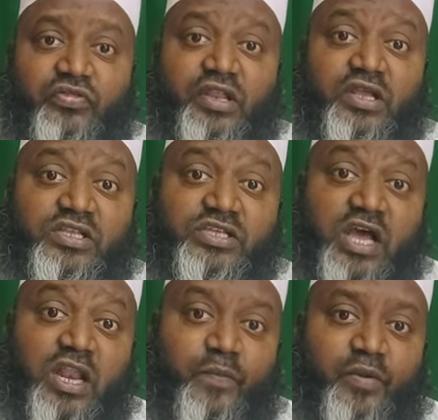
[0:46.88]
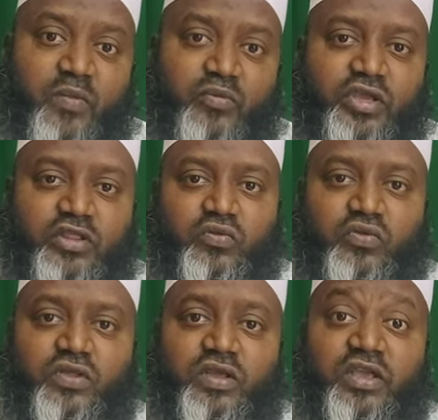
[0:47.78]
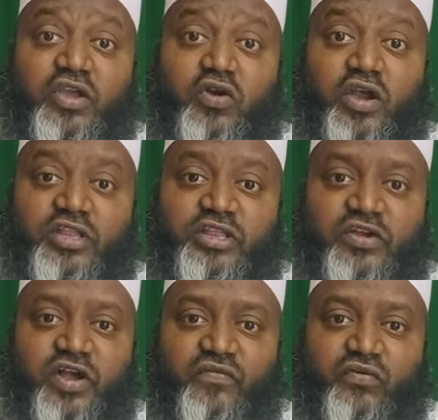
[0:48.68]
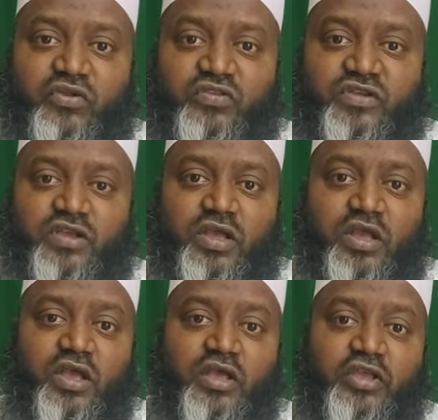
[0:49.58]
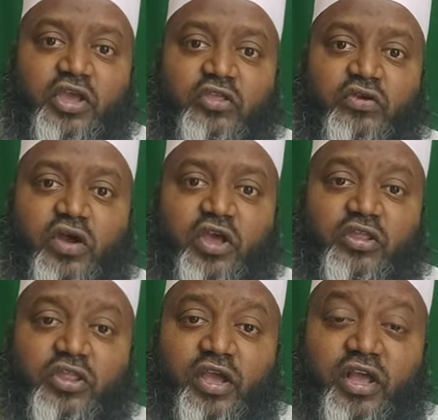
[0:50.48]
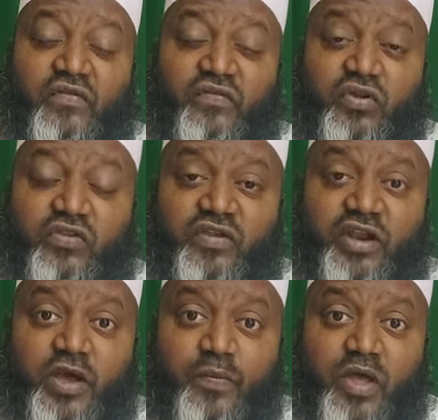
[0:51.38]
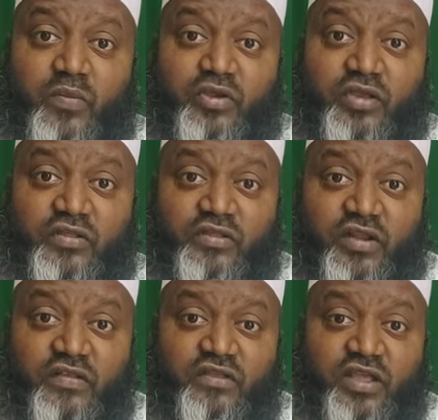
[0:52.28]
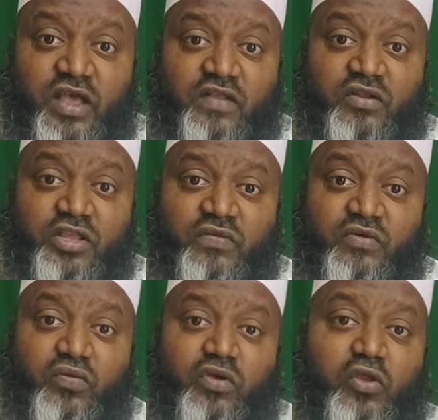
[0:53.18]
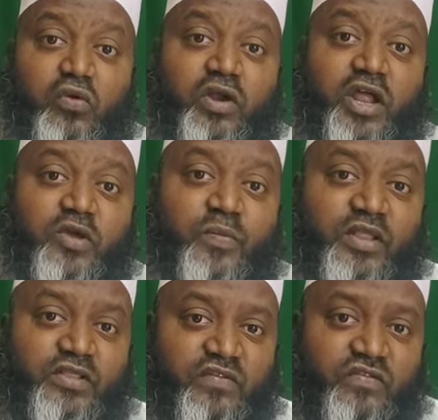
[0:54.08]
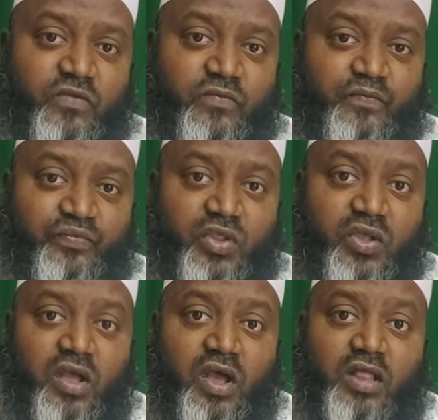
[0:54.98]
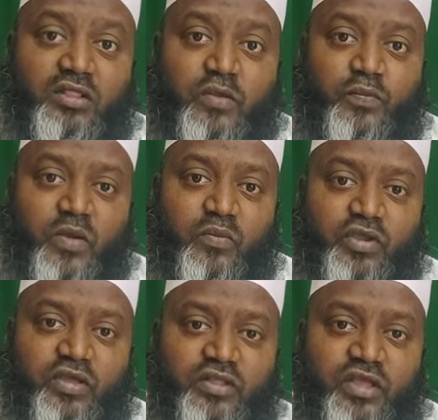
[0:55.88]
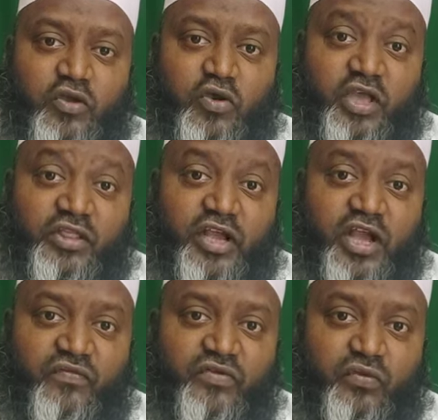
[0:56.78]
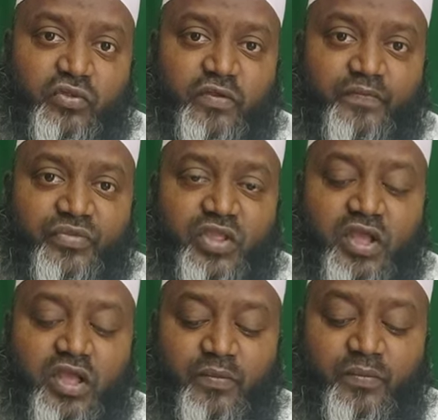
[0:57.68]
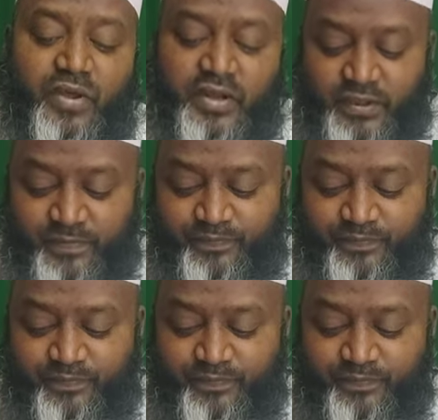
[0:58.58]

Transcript: దీనికి చాలా ప్రాముఖ్యత ఉంది ఈ యొక్క ఎతేకాఫ్ గురించి ఈ యొక్క ఎతేకాఫ్ గురించి కనుక ప్రాముఖ్యత తెలిస్తే అసలు ఎవరు వదులుకోవడానికి ప్రయత్నించరు అంత ప్రాముఖ్యత ఈ యొక్క ఎతేకాఫ్కి ఉంది మరి